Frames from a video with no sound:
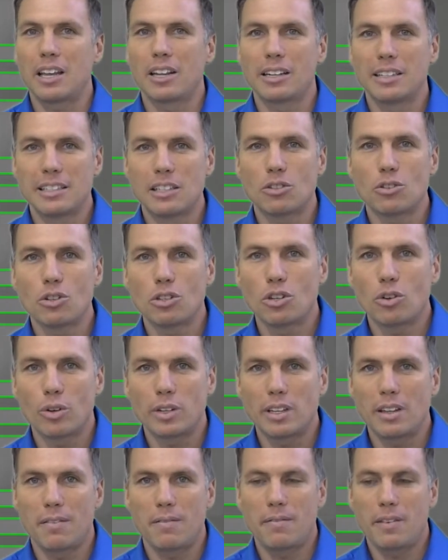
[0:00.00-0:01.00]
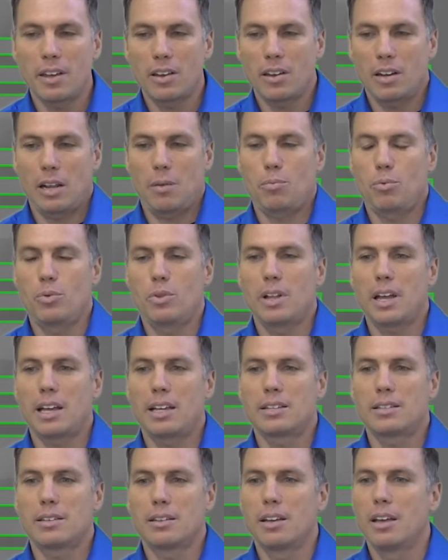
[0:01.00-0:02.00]
Il y a des études qui ont été faites que la
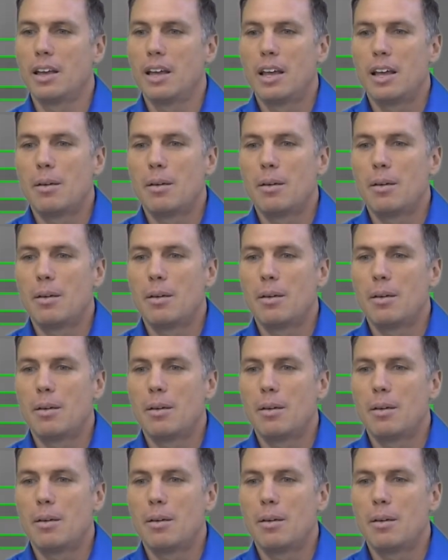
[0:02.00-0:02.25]
punaise,